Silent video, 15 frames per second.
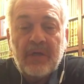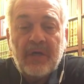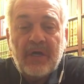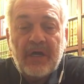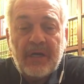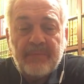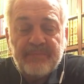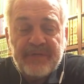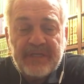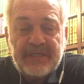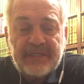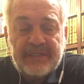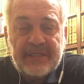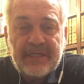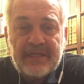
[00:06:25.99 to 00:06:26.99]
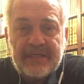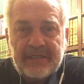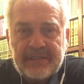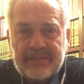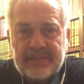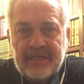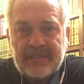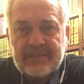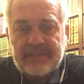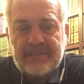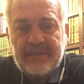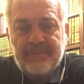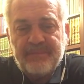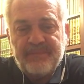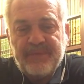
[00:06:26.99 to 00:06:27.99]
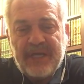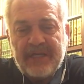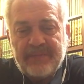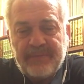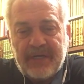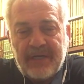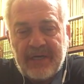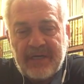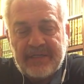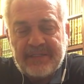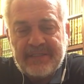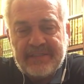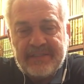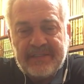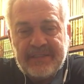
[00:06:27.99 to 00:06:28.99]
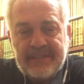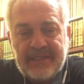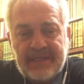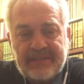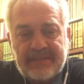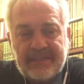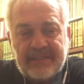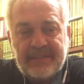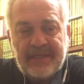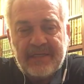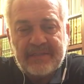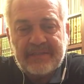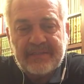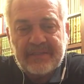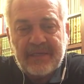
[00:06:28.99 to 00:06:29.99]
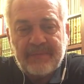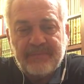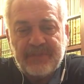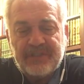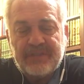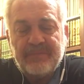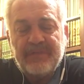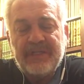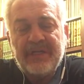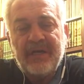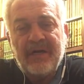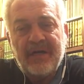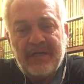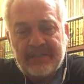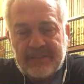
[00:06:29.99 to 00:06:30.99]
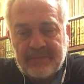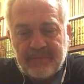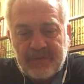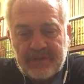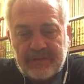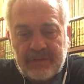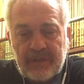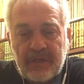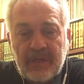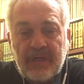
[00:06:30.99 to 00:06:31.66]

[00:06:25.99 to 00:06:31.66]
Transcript: Hanbeli gelenek içerisinde berbehari zihniyetini yansıtan biçimiyle hakimdir